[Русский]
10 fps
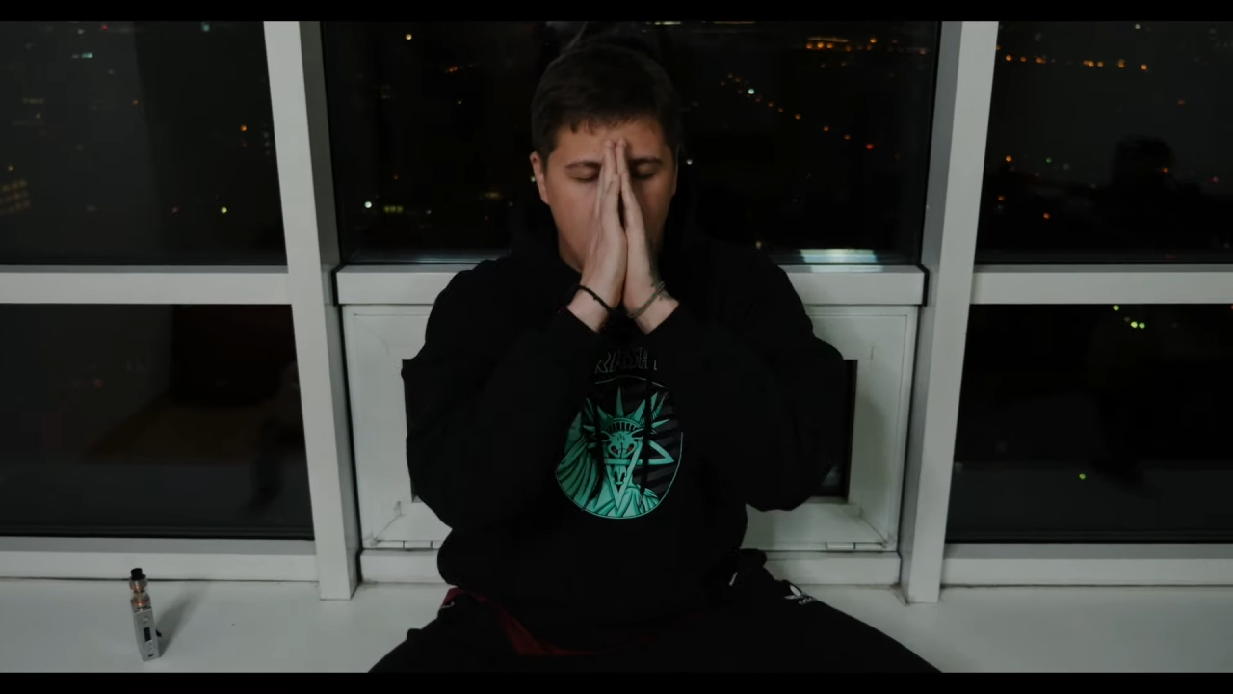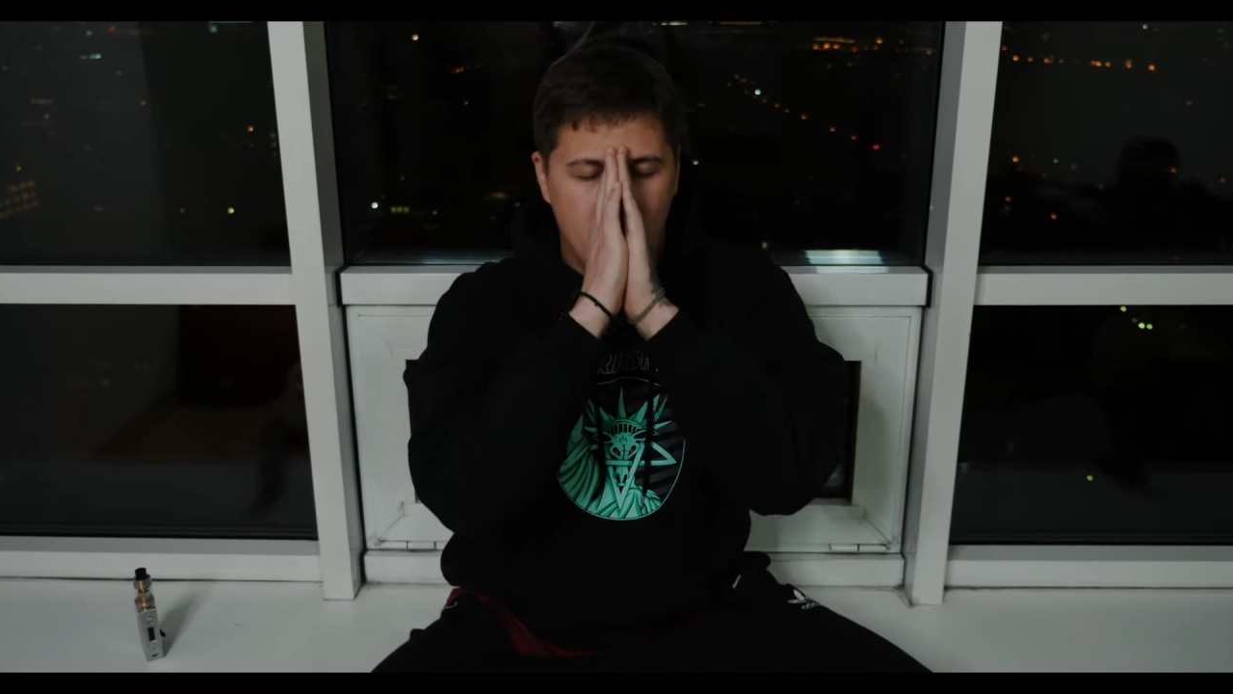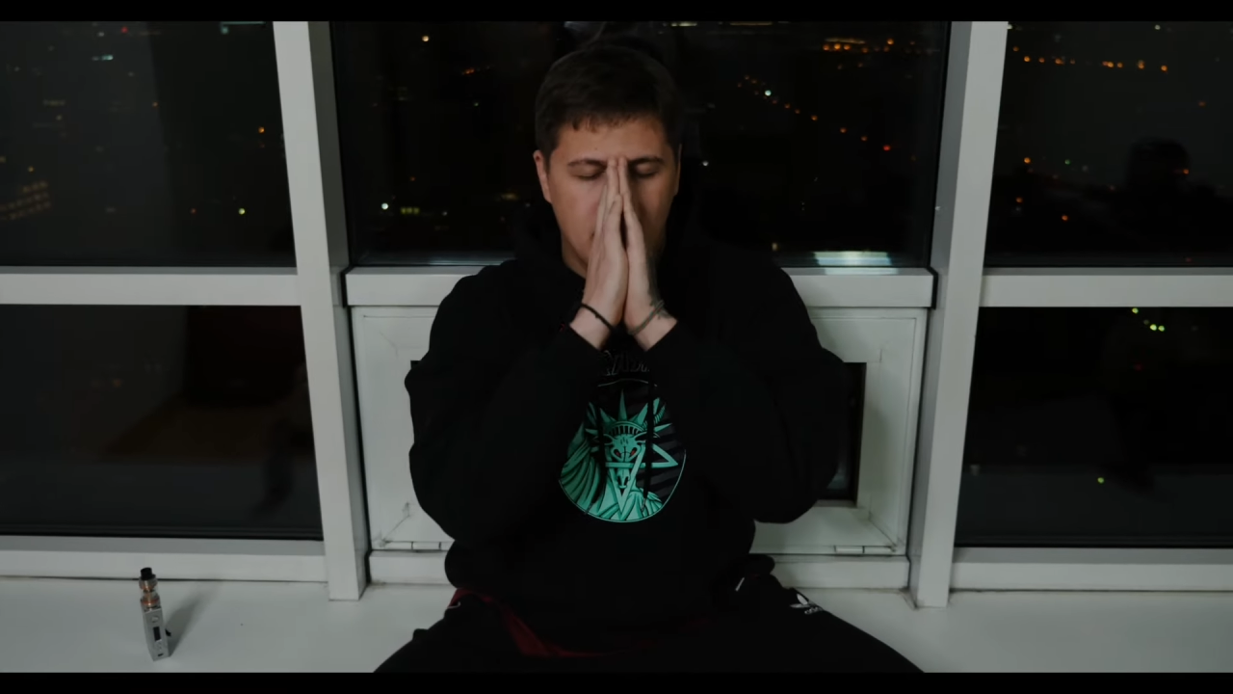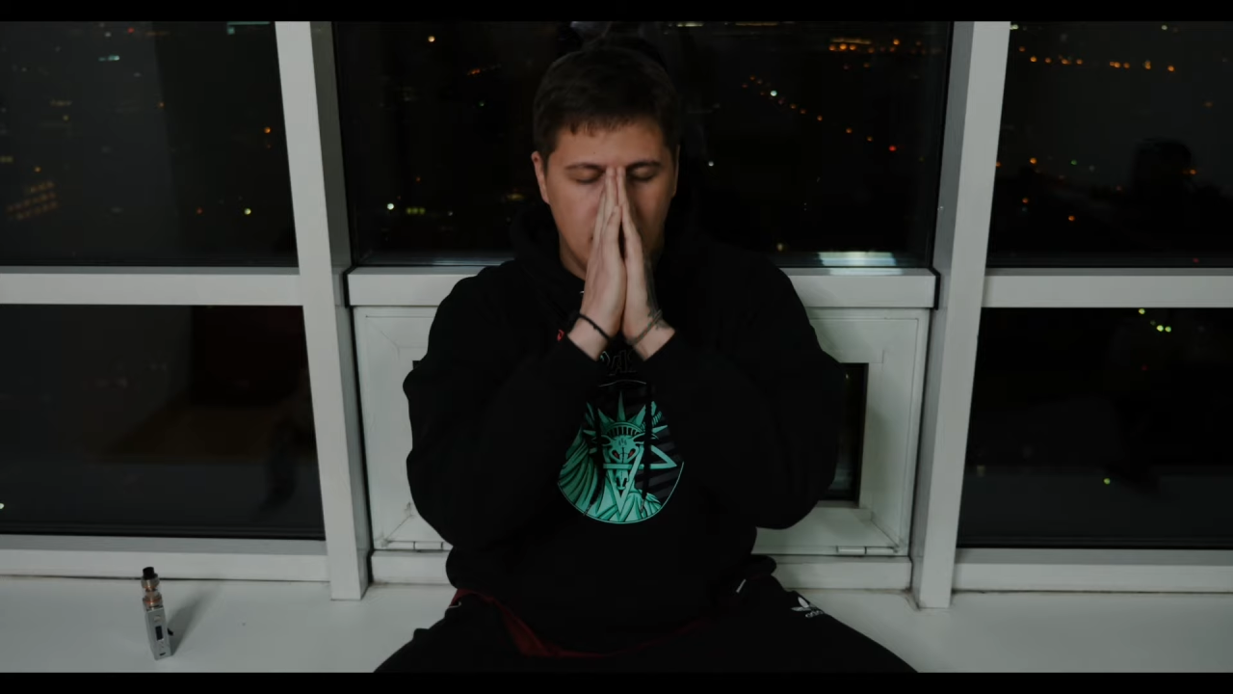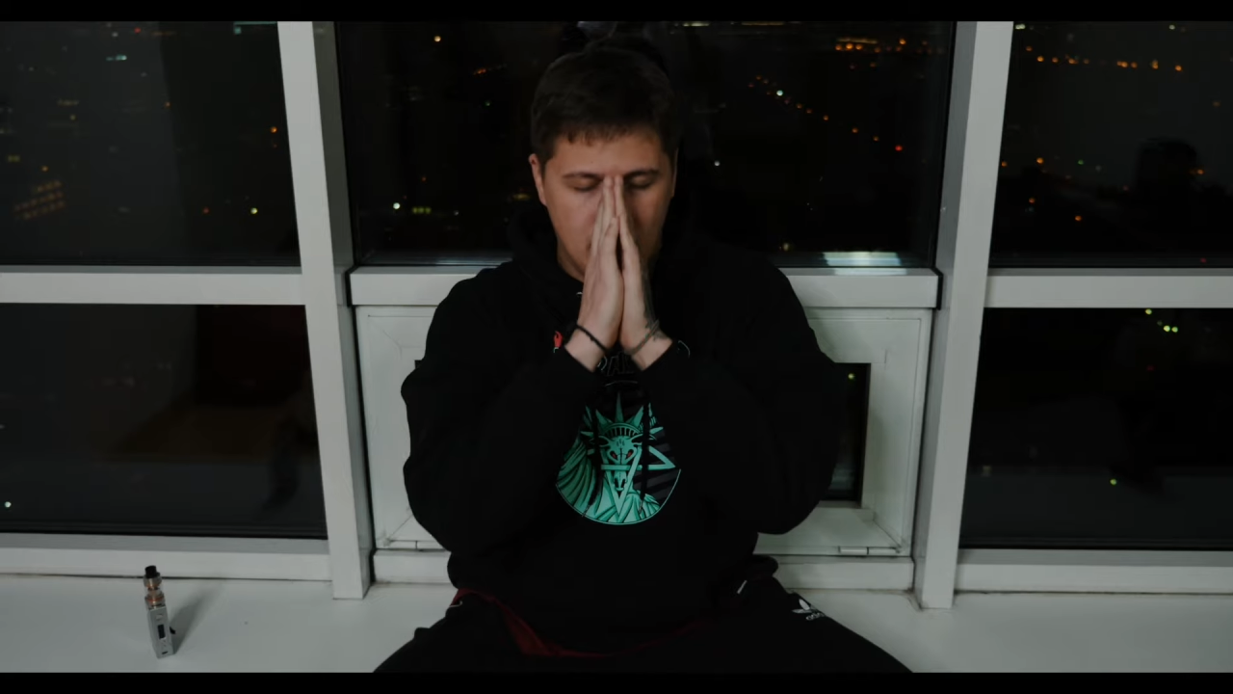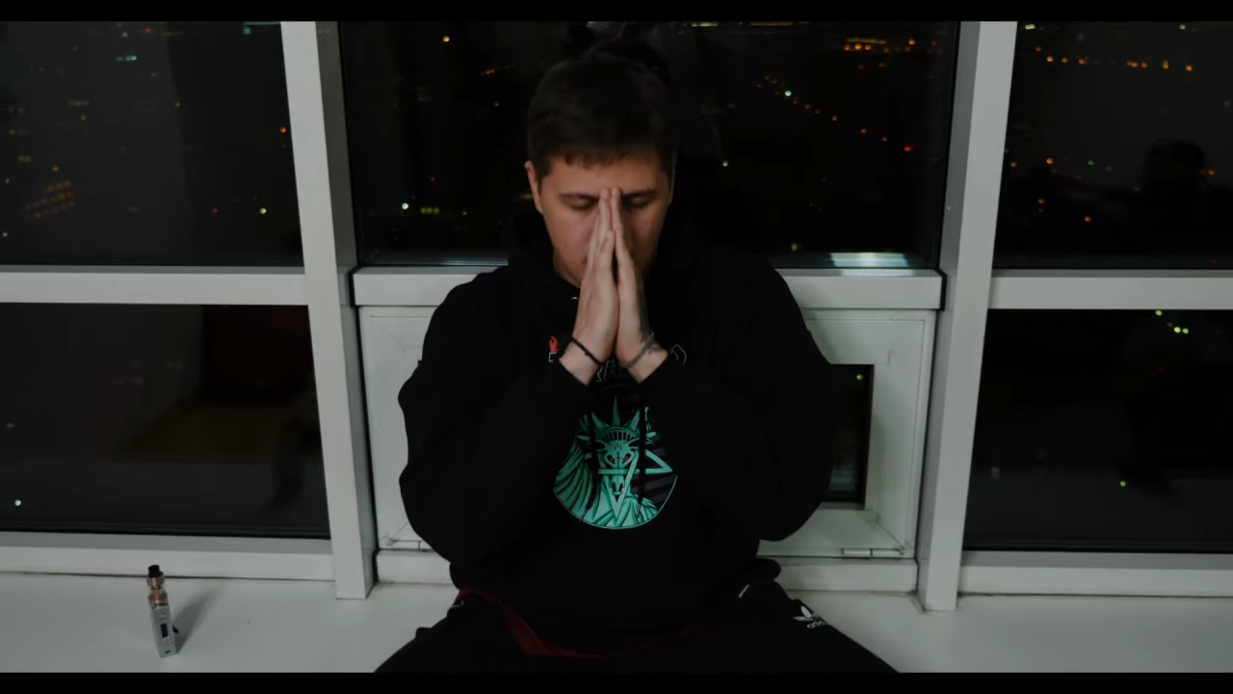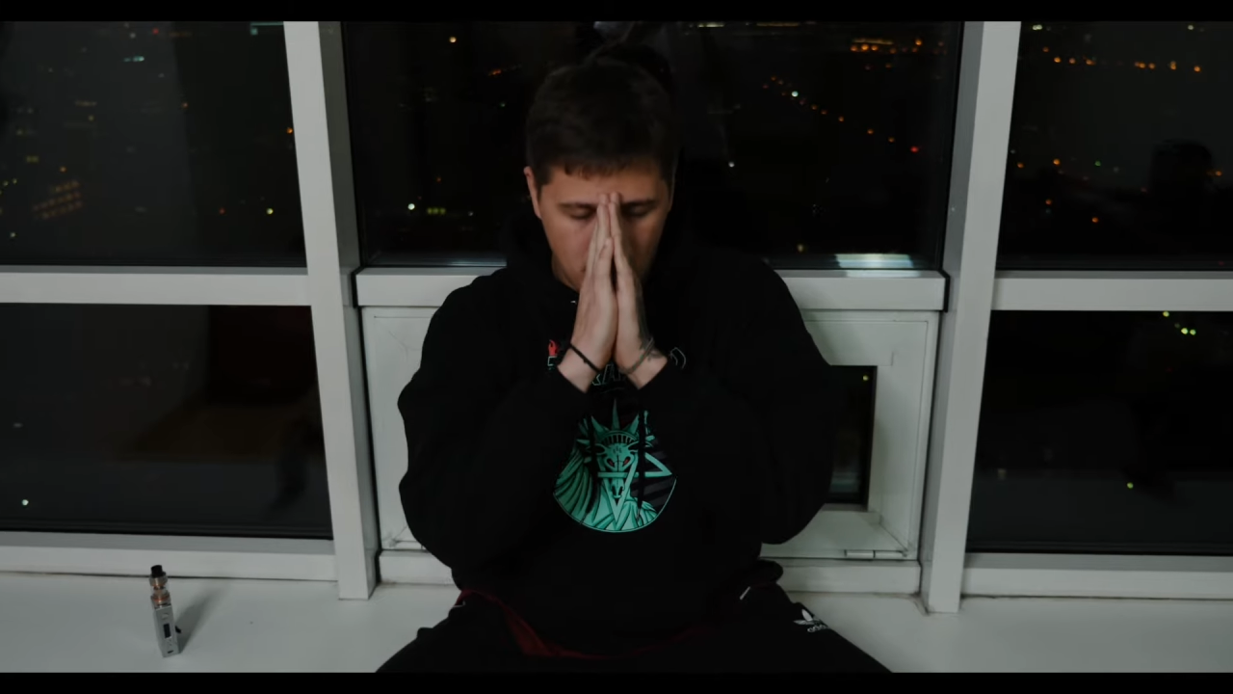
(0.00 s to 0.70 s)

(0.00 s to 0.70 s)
Ребята, я